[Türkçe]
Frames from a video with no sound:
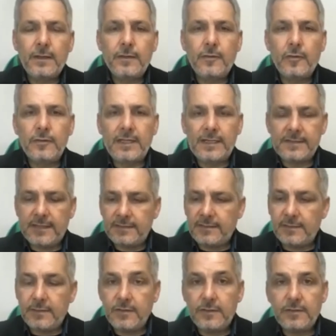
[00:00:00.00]
Onlar
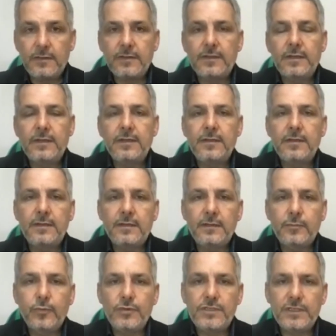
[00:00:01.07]
zaten e,
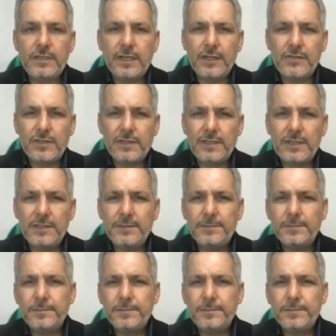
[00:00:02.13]
bu işin yancıları